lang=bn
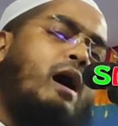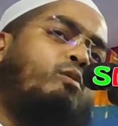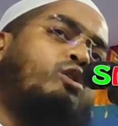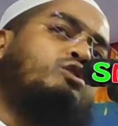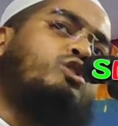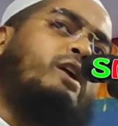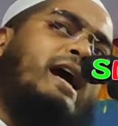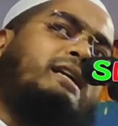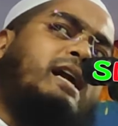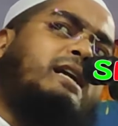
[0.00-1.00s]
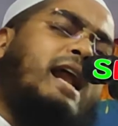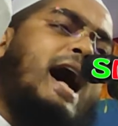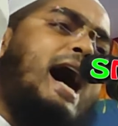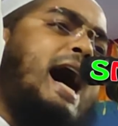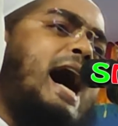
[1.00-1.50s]
এমন জোরে একটা
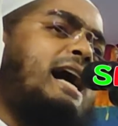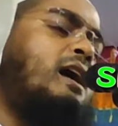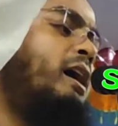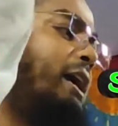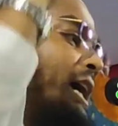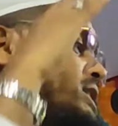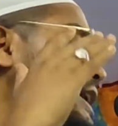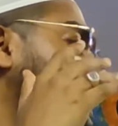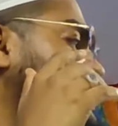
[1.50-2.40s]
ট্রাক এসে